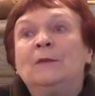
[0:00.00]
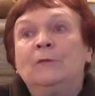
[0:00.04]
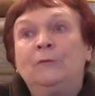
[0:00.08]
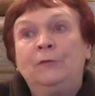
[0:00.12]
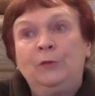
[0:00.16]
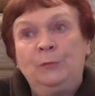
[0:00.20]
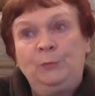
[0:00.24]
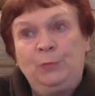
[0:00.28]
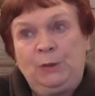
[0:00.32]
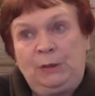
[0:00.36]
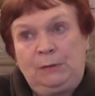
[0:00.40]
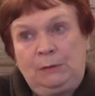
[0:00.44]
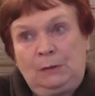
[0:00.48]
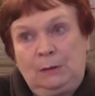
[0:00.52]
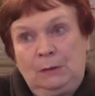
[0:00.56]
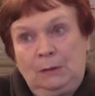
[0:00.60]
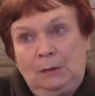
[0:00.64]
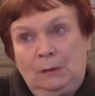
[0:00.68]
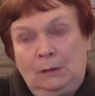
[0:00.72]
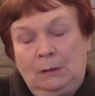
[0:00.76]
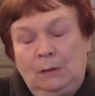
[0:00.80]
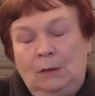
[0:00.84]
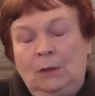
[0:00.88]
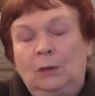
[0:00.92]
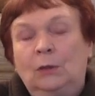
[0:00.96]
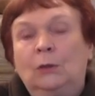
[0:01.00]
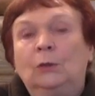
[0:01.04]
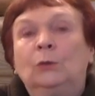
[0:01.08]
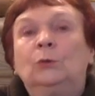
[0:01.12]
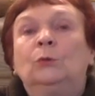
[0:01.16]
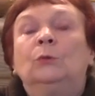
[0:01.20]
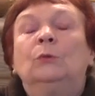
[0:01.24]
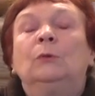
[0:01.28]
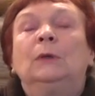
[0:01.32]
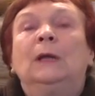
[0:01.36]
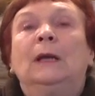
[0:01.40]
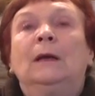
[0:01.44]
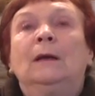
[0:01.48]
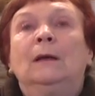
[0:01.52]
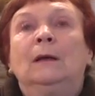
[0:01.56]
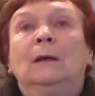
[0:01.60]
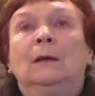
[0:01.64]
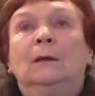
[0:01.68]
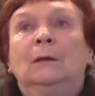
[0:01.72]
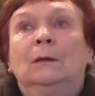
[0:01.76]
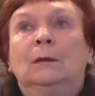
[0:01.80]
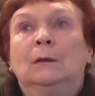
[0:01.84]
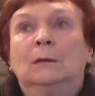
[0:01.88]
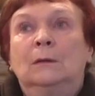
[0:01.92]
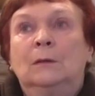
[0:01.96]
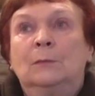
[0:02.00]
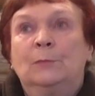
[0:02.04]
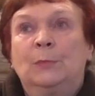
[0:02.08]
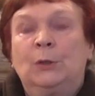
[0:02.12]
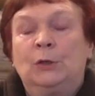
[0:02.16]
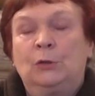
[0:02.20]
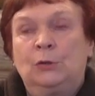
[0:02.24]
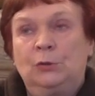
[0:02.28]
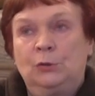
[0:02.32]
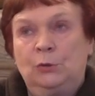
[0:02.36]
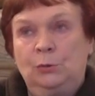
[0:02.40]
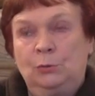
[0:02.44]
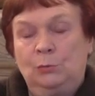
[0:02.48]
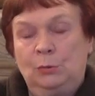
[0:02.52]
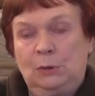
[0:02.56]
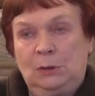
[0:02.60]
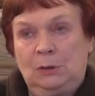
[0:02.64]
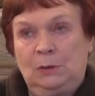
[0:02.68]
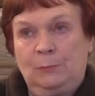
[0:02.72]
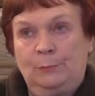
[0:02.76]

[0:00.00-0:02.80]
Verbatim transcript: wybitnych, które pochodziły